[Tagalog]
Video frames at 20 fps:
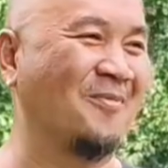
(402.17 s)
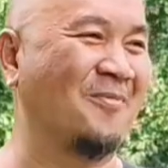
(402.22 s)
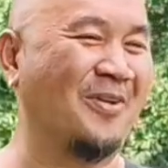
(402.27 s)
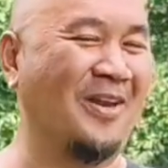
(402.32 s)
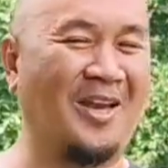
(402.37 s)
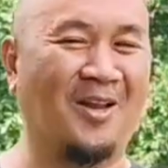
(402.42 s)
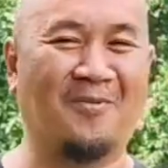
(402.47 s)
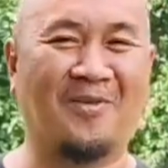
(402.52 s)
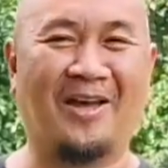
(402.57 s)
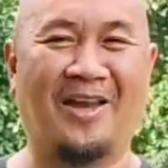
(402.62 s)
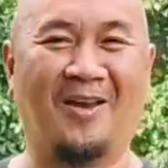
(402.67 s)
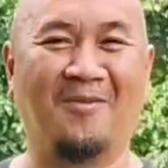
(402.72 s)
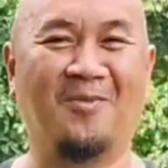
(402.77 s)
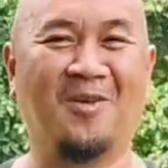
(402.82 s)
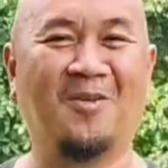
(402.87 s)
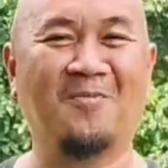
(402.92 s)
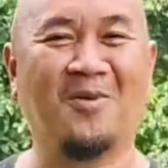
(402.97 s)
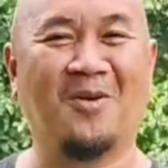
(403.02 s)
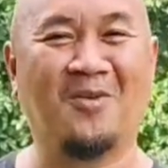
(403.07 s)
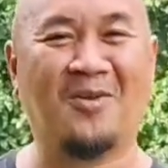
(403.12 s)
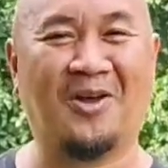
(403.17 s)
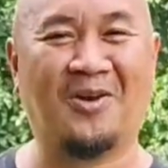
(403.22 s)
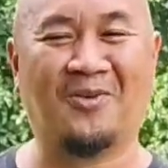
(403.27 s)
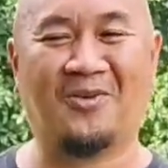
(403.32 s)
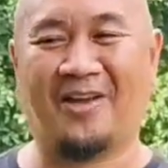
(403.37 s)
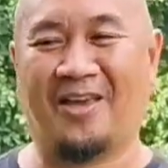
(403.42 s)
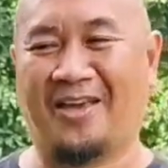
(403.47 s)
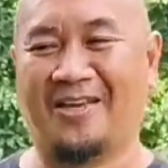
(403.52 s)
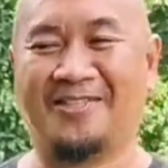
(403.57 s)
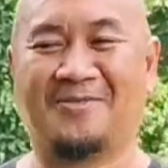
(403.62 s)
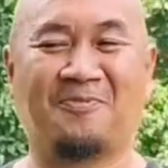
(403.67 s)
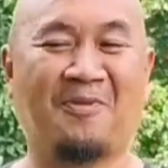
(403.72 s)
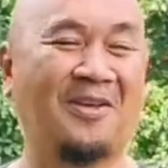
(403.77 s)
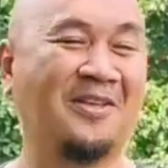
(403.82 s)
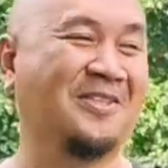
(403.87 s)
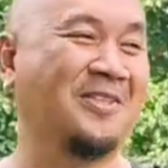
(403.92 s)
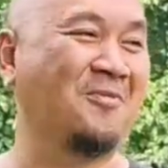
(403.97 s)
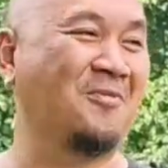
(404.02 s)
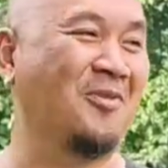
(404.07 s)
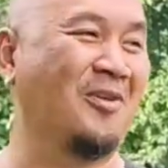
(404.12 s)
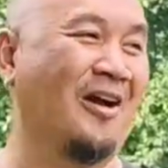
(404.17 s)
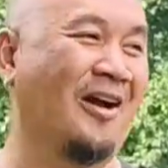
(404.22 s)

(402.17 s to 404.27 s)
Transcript: Siyempre naman alam niyo naman kung gano'ng ka-expensive